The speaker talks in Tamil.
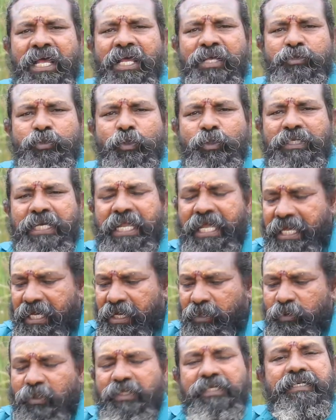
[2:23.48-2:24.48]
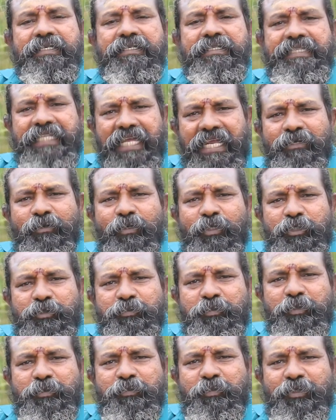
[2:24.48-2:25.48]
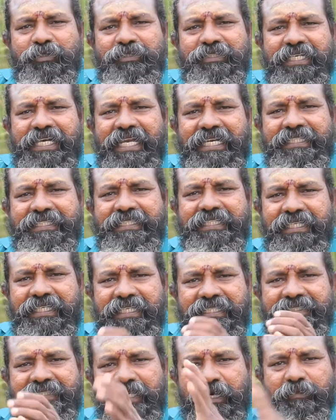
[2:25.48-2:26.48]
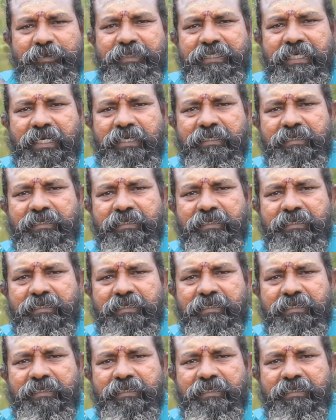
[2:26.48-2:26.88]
சூட்டில் ஒரு தேன் ஒரு ஸ்பூன் போஸ்ட்டு கலக்கி சாப்பிடுங்க